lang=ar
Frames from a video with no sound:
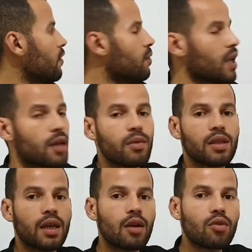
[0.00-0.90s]
اف بالقيمه
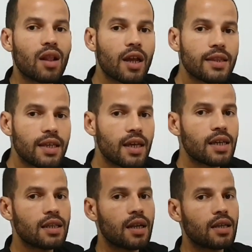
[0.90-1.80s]
ديالها وتلقى
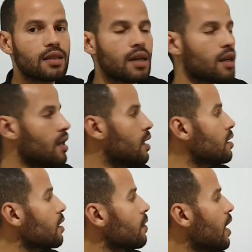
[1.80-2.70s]
النهايه ديال هذه الداله
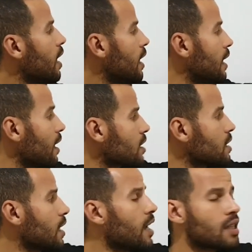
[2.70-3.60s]
هذه الا خرج
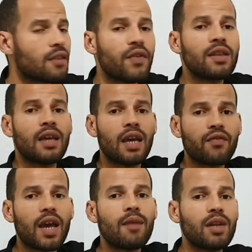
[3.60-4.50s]
لك عدد فان
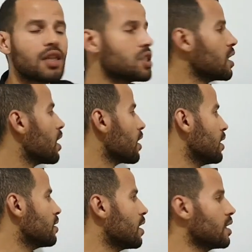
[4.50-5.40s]
اف قابله للشقاق
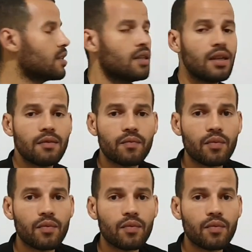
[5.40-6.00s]
عند اثنان